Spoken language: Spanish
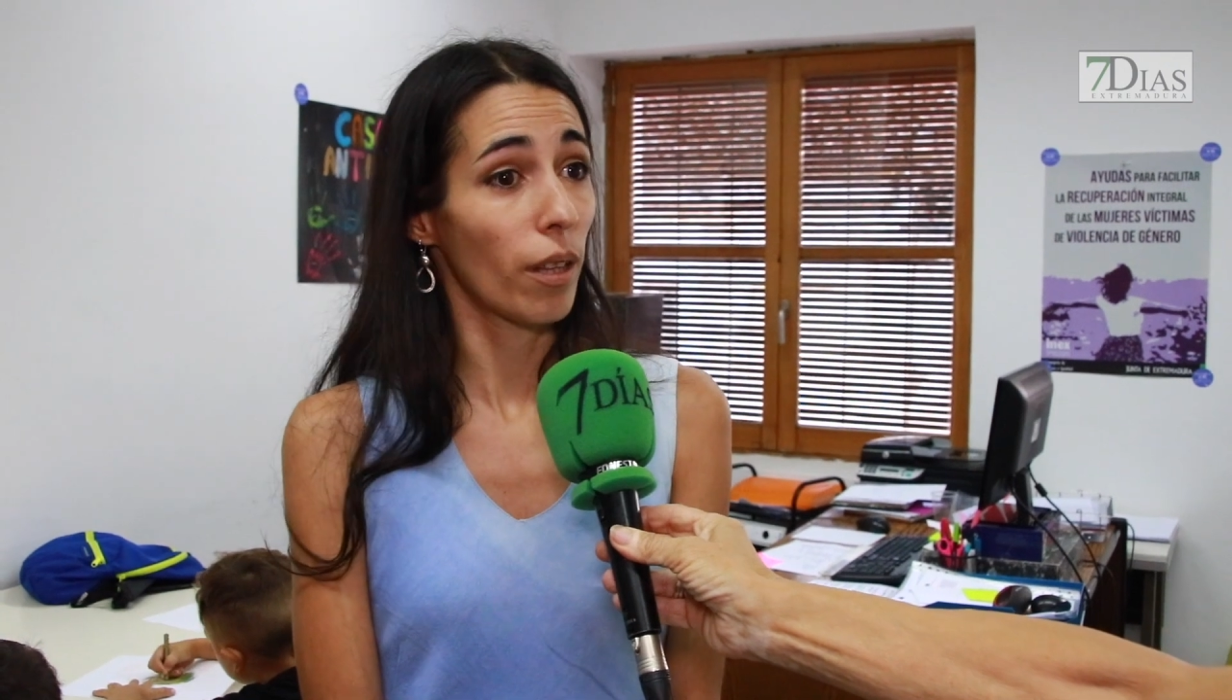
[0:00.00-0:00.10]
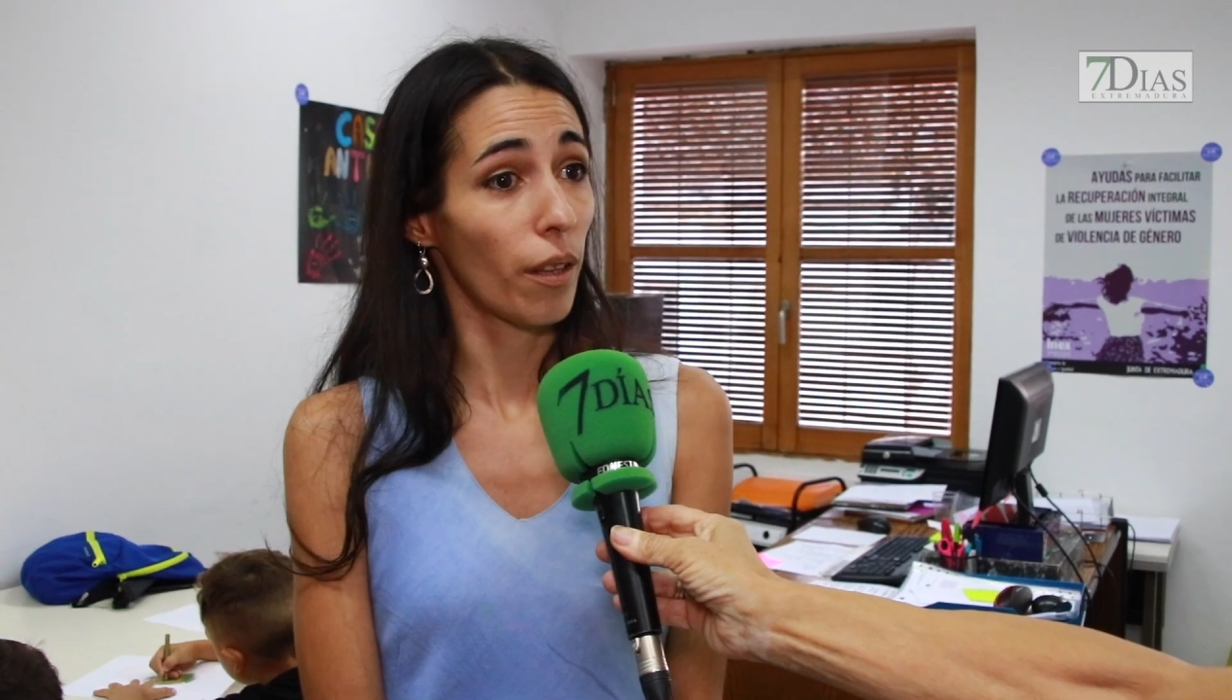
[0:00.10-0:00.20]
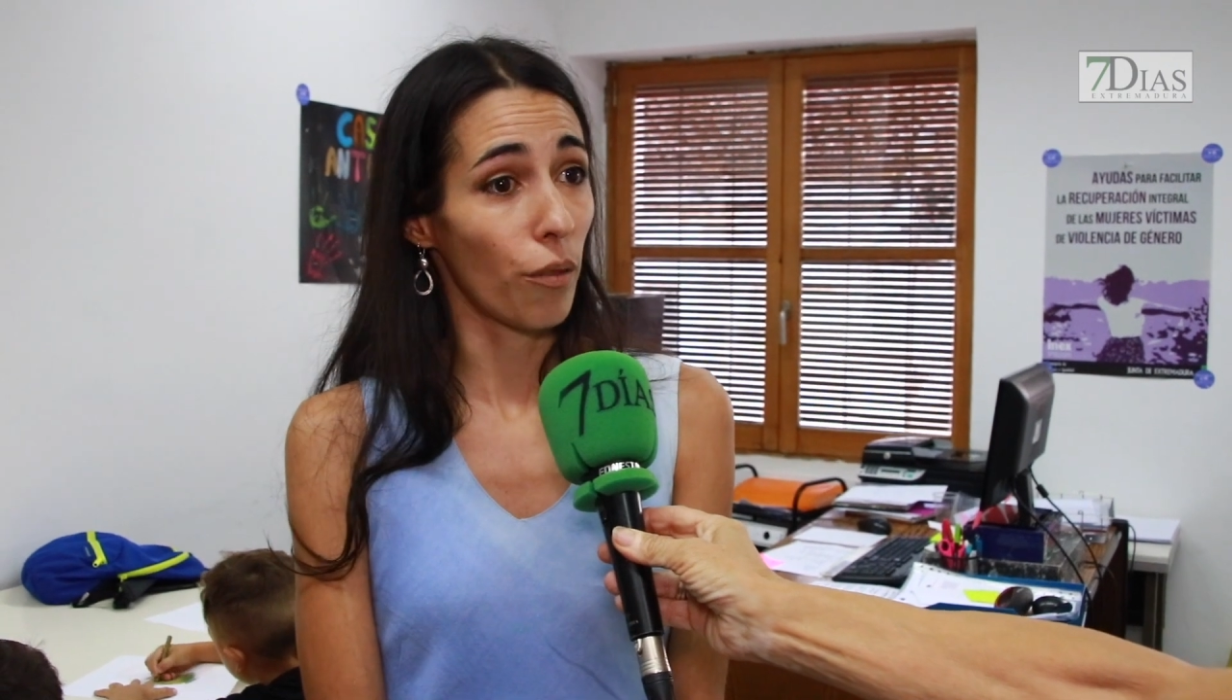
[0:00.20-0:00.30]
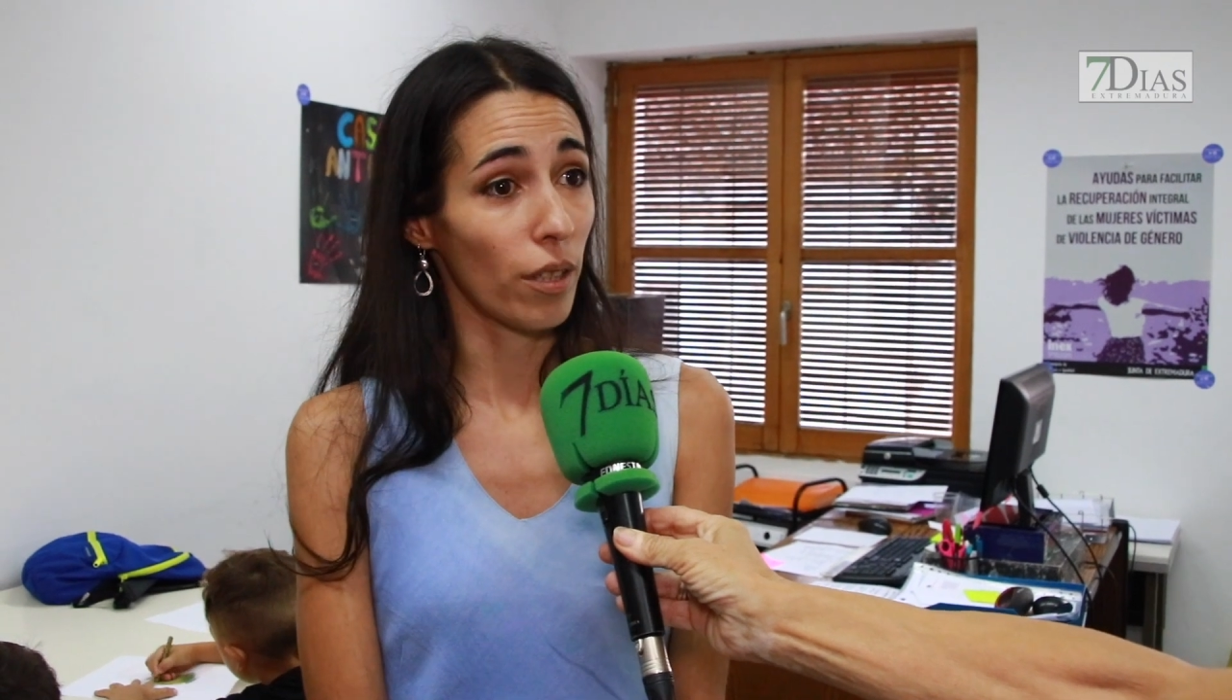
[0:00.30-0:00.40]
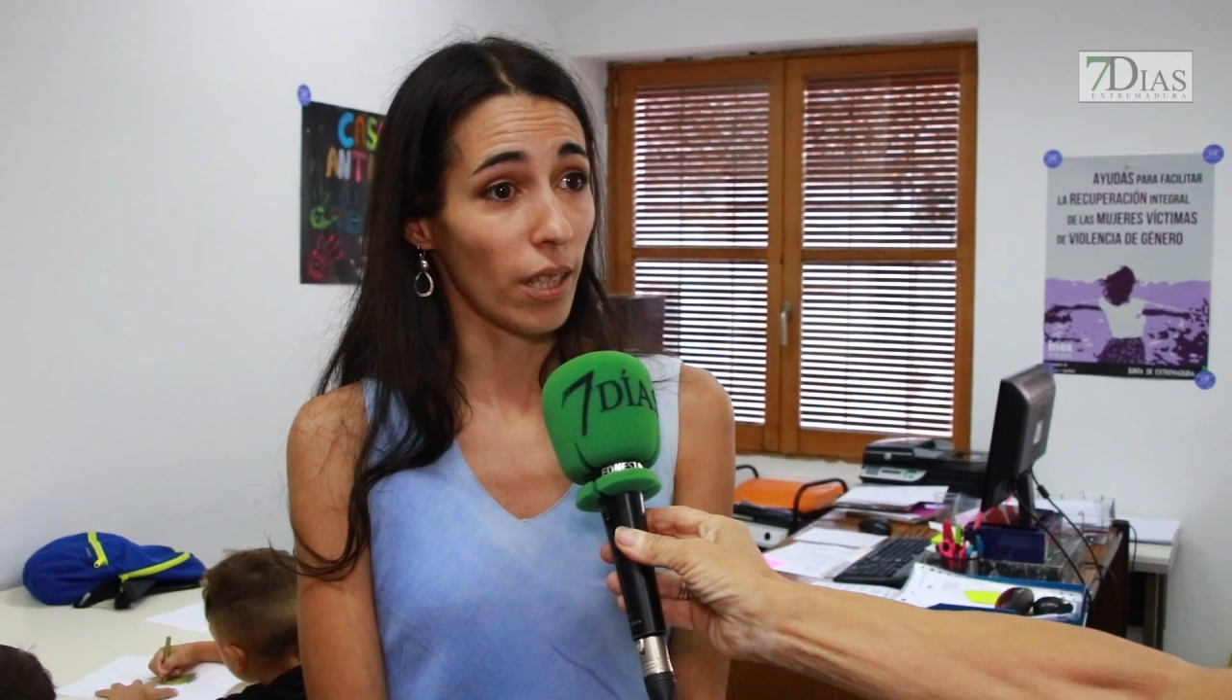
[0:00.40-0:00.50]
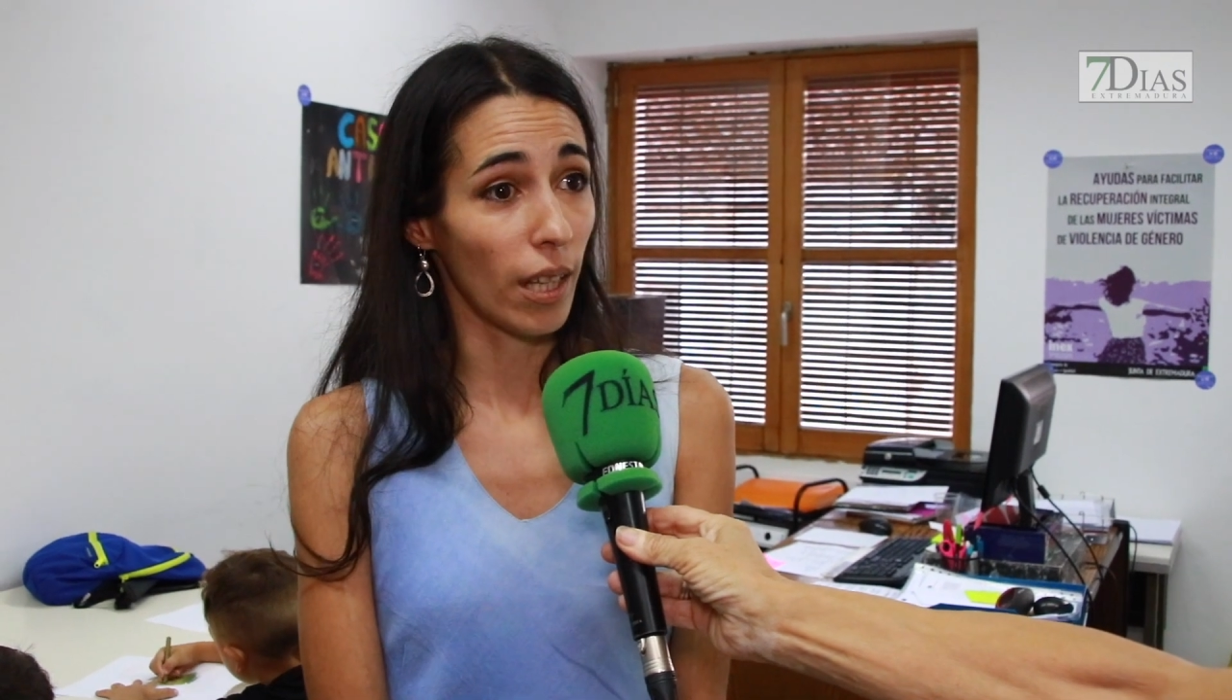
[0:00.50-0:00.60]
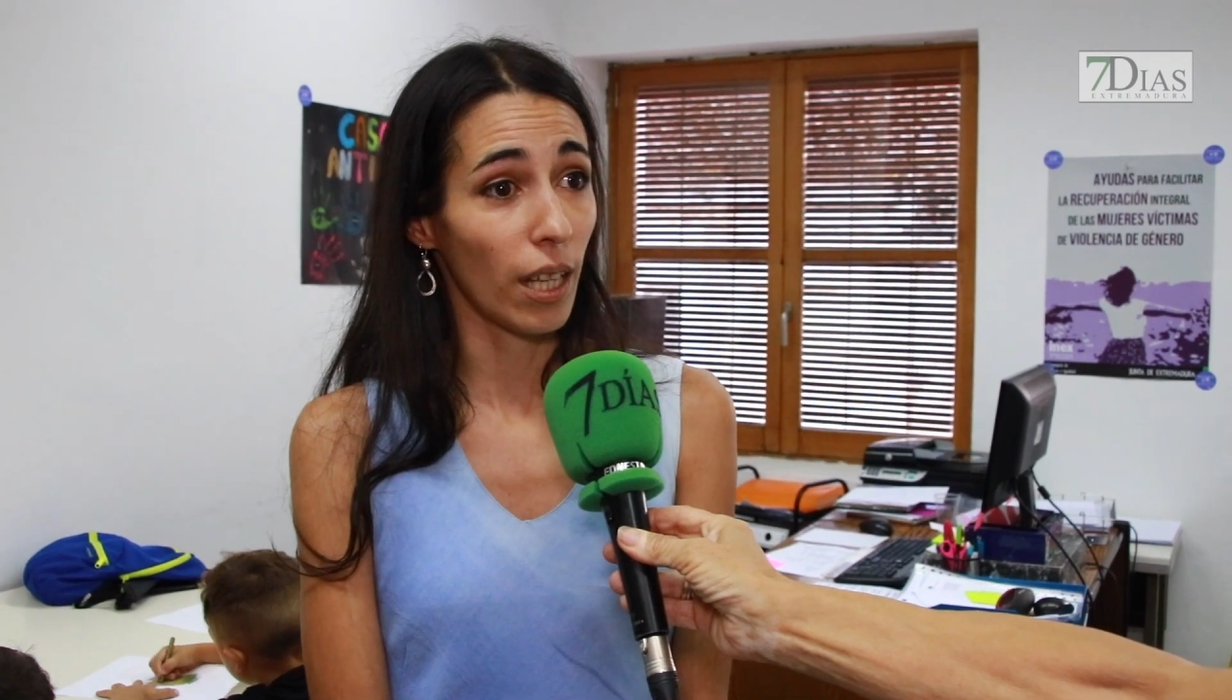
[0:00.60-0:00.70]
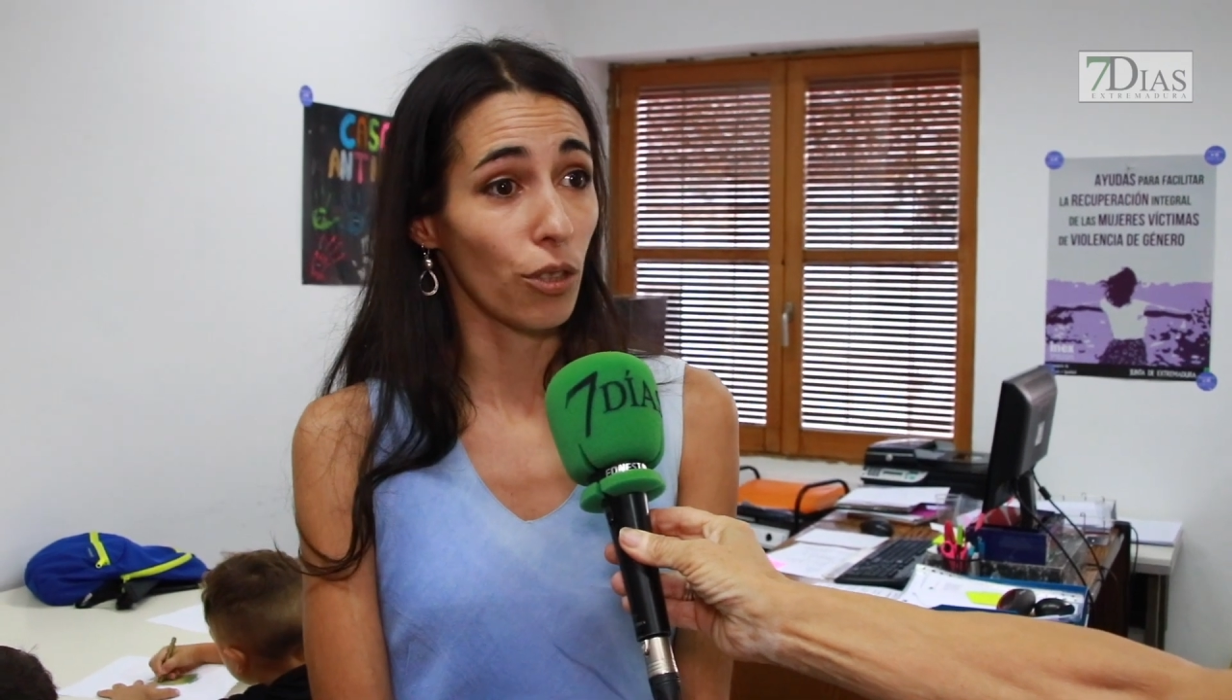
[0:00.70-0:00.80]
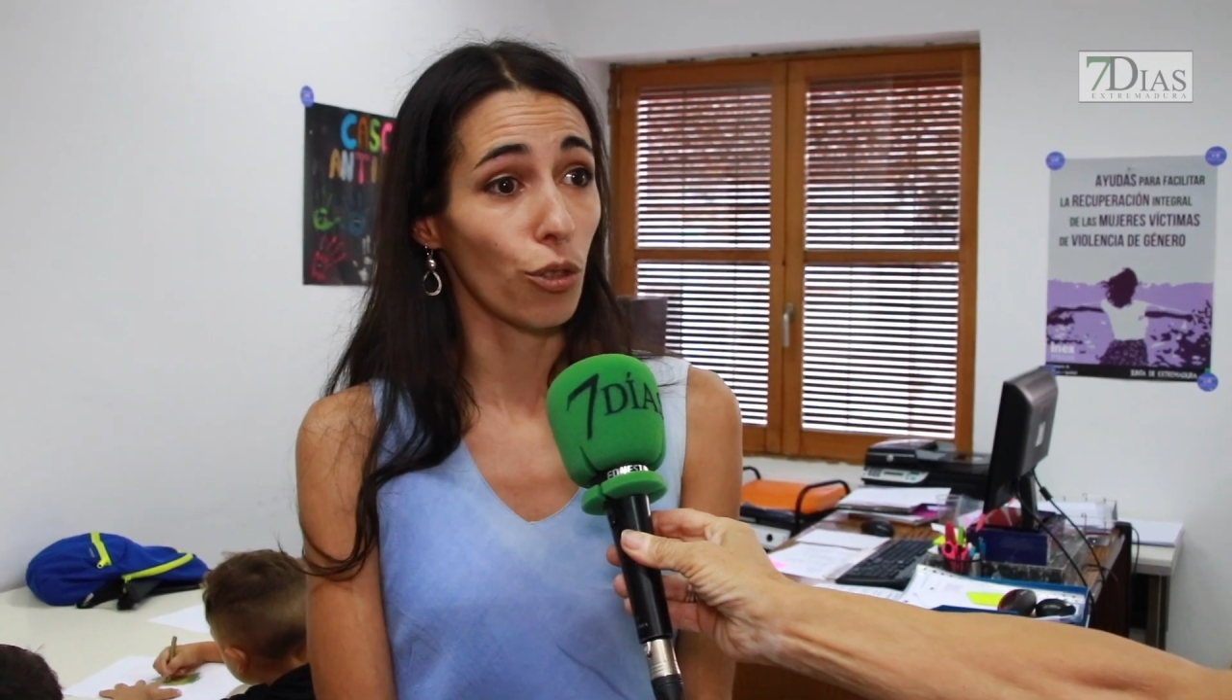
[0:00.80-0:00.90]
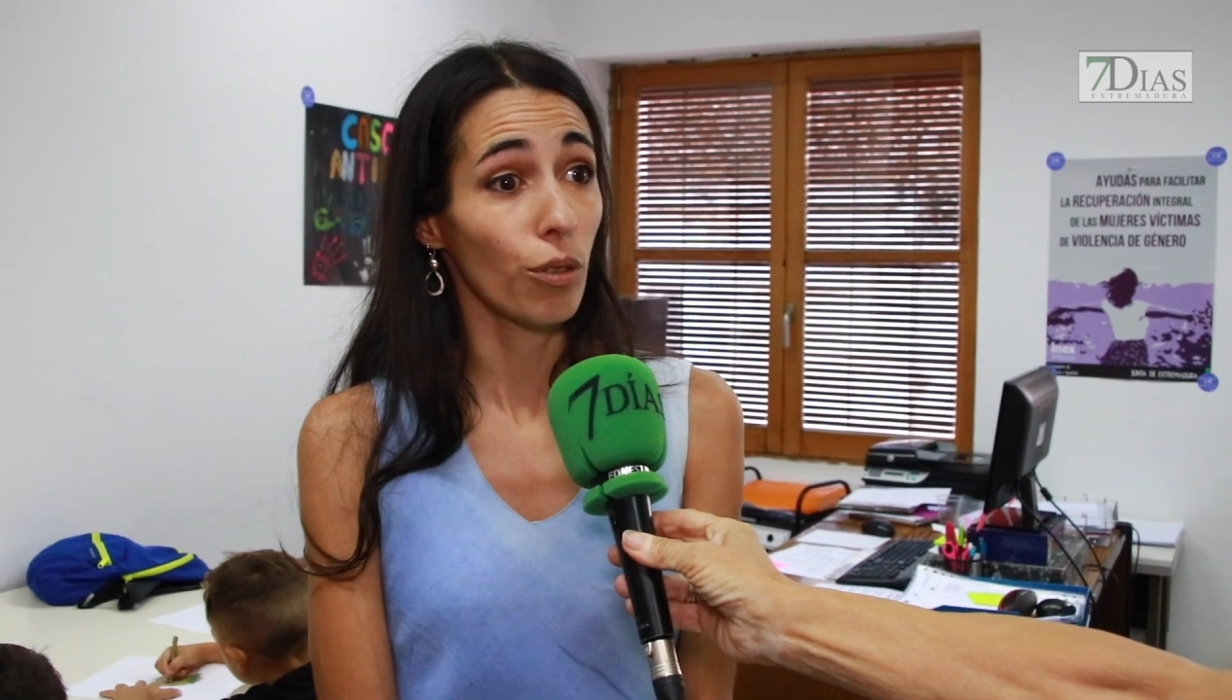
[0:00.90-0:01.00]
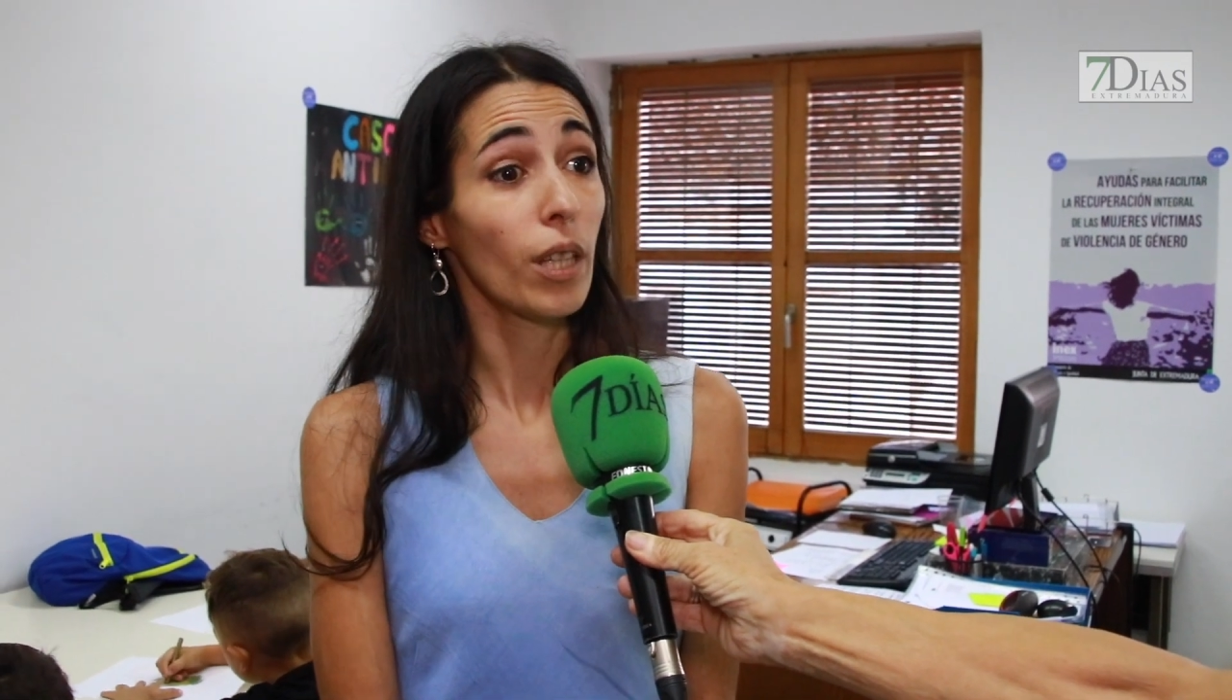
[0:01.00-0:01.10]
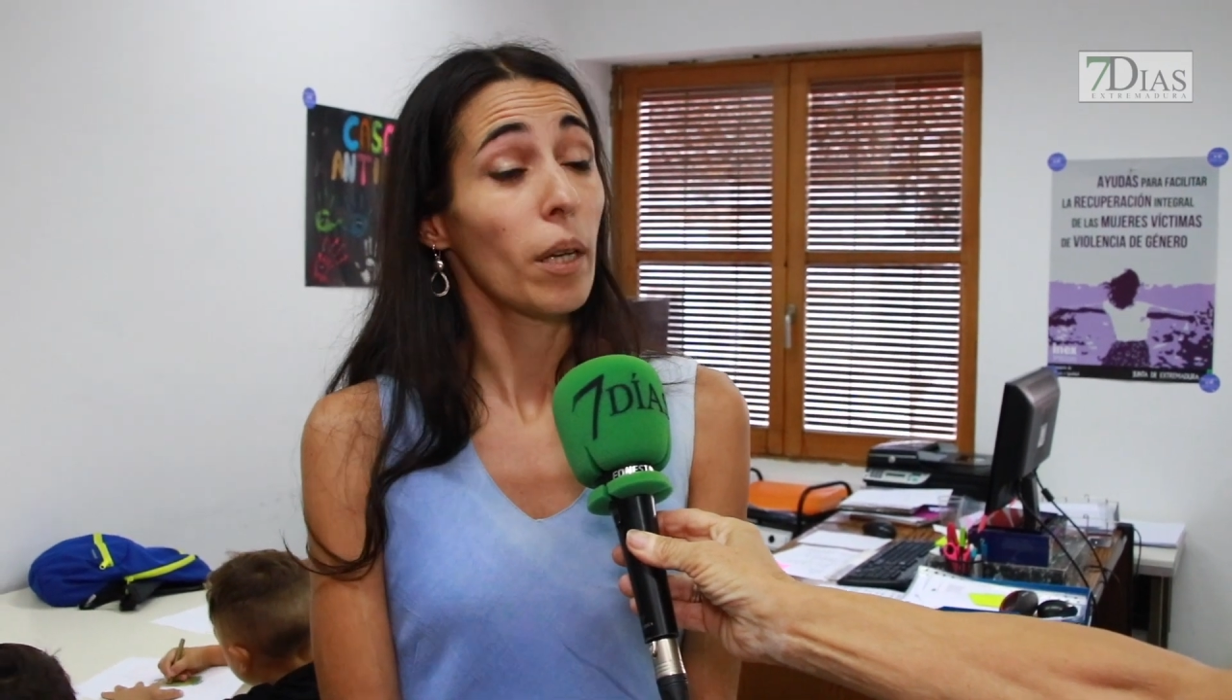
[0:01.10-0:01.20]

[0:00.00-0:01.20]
de 16 años,